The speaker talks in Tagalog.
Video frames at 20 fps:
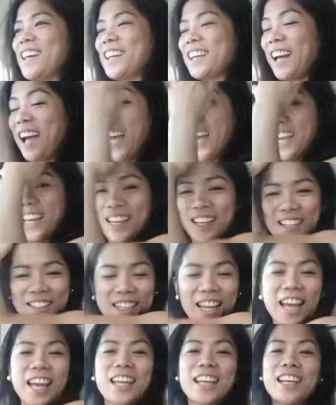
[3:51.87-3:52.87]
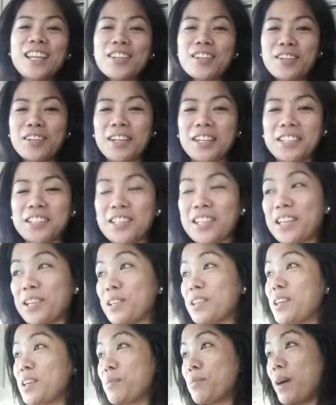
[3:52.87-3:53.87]
Kaya, dahil ito lang yung
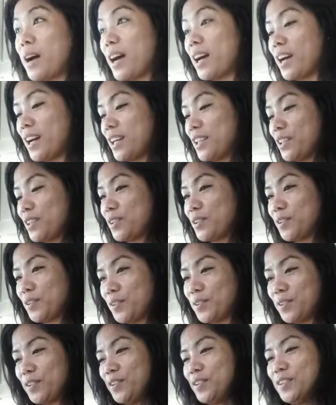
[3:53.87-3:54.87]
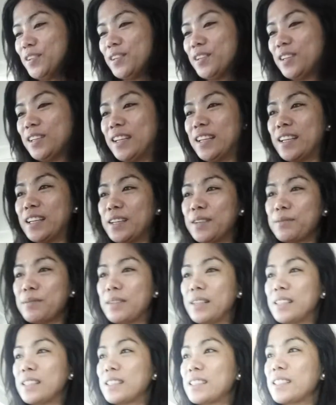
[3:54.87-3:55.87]
libangan ko,
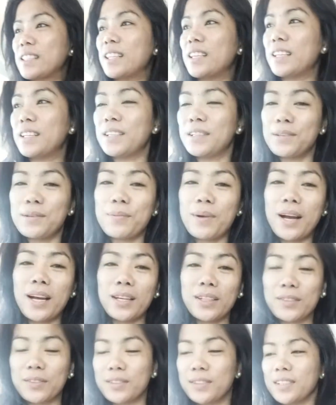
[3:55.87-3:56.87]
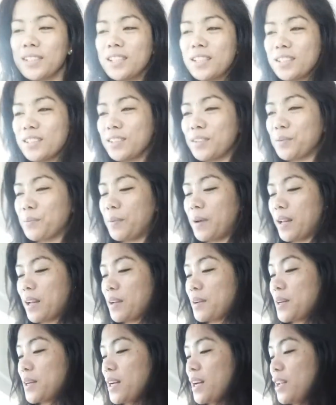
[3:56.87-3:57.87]
yung libangan ko dito
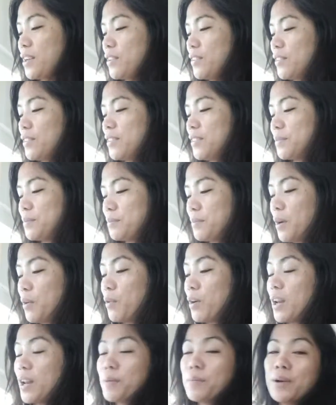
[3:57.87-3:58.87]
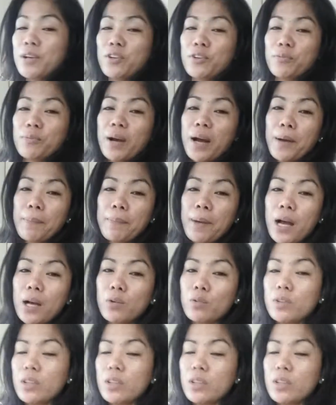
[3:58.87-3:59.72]
para ano, awala ba yung mga pagod